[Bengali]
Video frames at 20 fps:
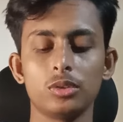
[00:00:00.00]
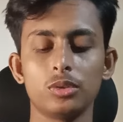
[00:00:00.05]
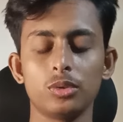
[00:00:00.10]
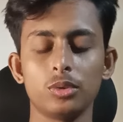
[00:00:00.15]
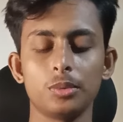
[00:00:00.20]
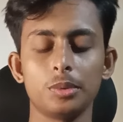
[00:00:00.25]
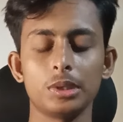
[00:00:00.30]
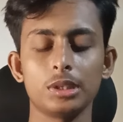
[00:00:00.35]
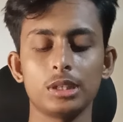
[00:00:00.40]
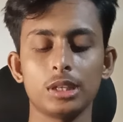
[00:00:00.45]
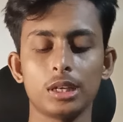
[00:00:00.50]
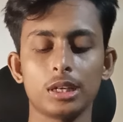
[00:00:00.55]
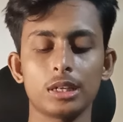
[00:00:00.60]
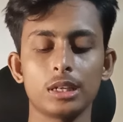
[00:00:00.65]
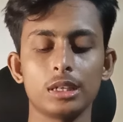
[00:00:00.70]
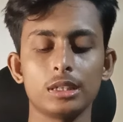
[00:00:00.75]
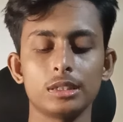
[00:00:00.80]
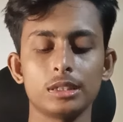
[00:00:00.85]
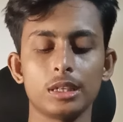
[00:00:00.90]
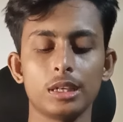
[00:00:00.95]
ডুবে
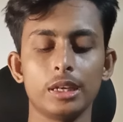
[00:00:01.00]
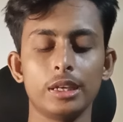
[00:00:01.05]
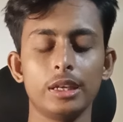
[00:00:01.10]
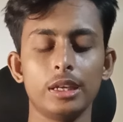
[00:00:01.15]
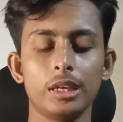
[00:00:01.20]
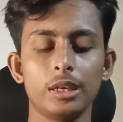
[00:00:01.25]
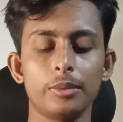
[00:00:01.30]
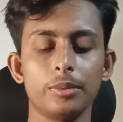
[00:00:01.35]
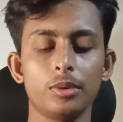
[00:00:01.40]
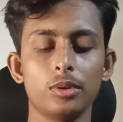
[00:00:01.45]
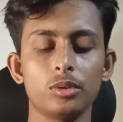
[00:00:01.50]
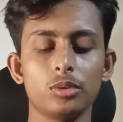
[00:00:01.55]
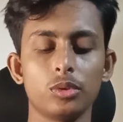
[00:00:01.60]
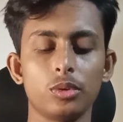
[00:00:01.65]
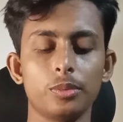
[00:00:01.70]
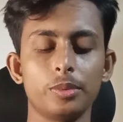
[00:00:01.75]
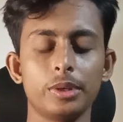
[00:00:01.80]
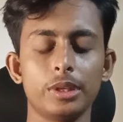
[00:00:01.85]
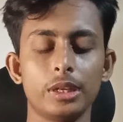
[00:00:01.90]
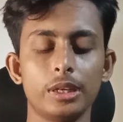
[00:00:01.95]
থাকা যায় এবং
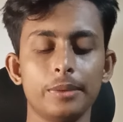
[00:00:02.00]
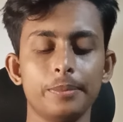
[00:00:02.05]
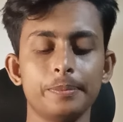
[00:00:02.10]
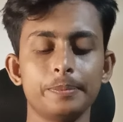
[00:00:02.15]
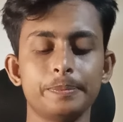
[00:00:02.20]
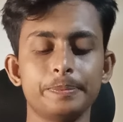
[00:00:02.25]
গভীরে